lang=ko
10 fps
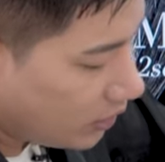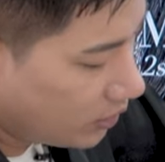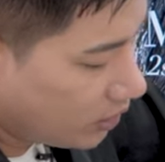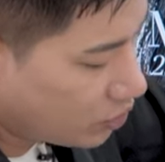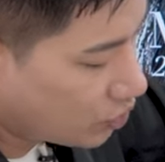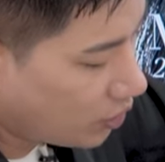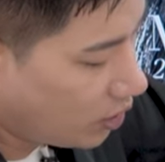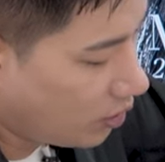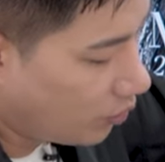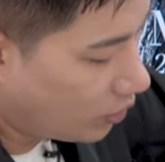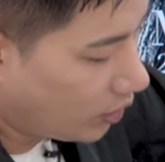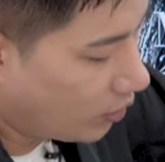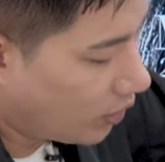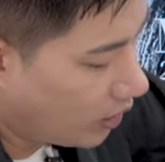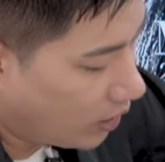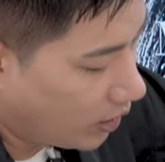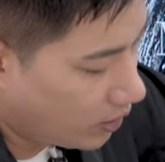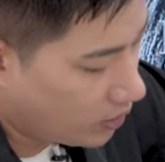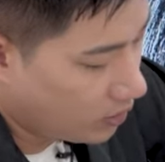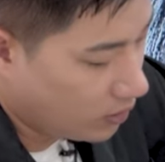이때 중요한 건 뭐냐? 여기가
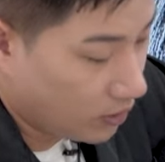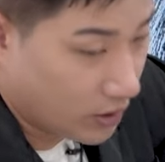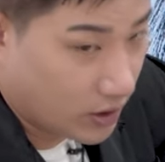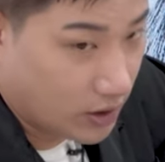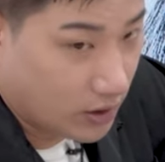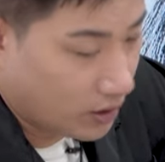가이드 여기